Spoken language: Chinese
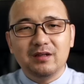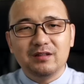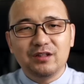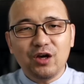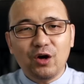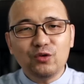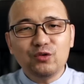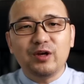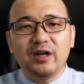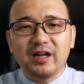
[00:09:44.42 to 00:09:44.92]

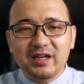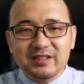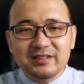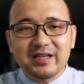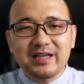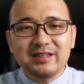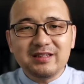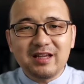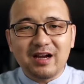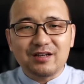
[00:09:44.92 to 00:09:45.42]
挑选了
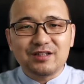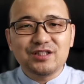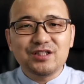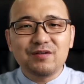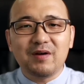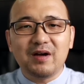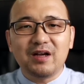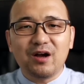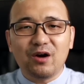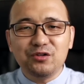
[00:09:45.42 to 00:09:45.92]
3.4
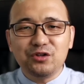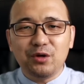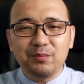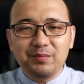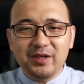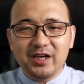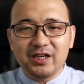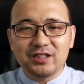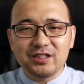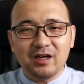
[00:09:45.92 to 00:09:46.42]
万高校毕
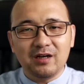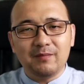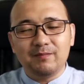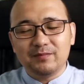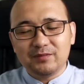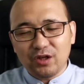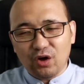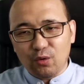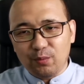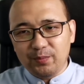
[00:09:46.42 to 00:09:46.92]
业生
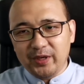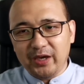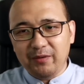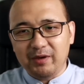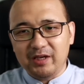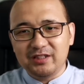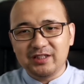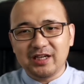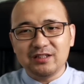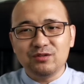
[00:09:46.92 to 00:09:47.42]
到偏
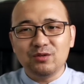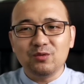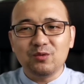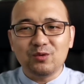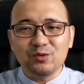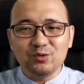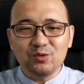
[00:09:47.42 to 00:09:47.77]
远乡村工